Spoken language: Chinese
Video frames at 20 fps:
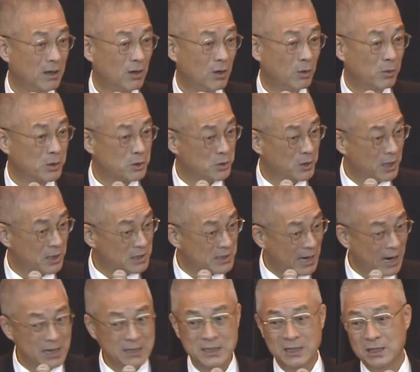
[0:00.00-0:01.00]
我们虽然
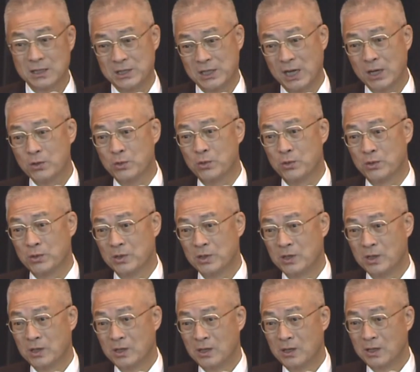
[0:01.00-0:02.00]
财政艰苦，
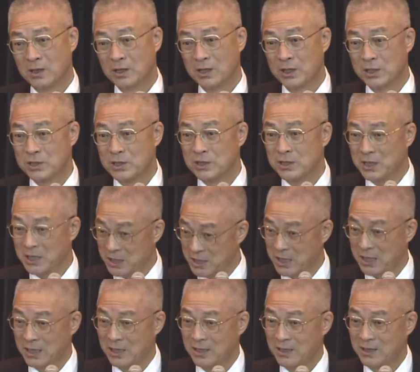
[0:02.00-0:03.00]
可是已
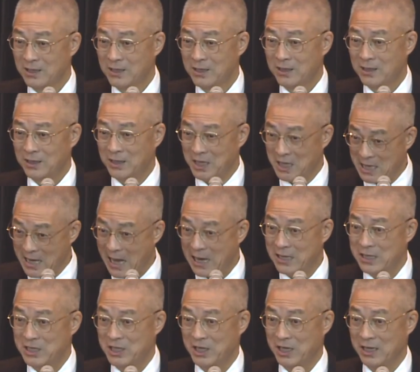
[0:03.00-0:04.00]
经提案
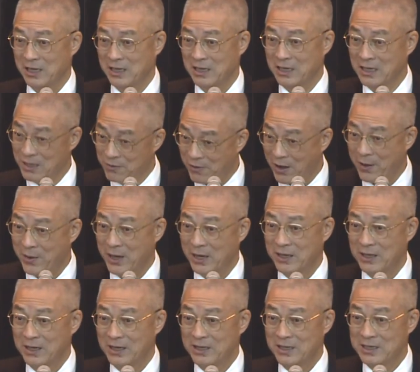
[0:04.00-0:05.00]
请立法院
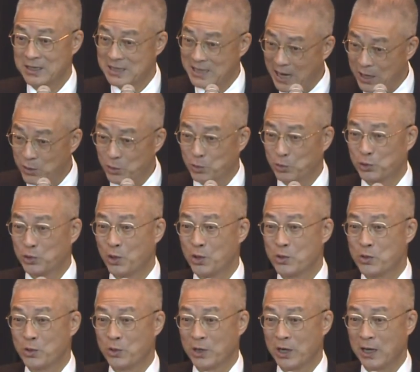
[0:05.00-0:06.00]
三读
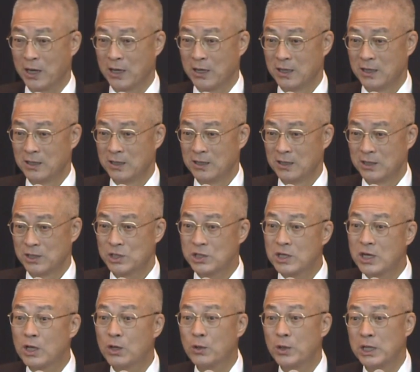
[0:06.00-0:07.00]
通过了
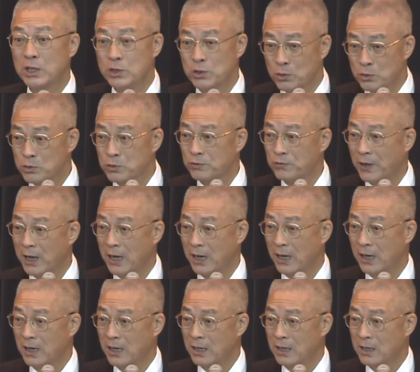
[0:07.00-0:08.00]
社会救助法。
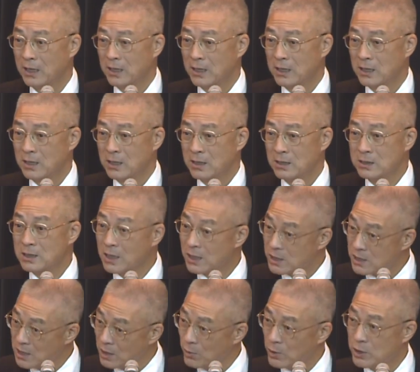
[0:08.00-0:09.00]
这个
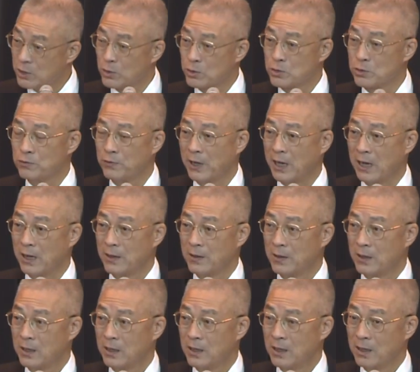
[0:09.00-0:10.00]
社会救助法
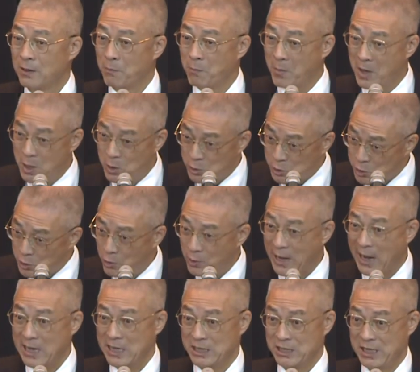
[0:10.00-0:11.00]
没有修
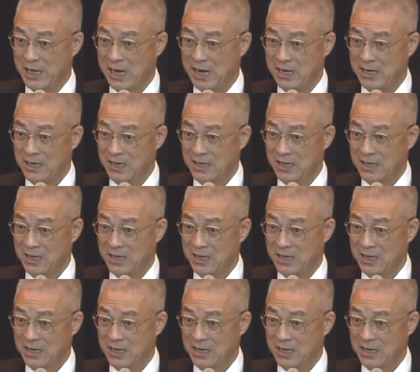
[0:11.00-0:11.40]
改以前，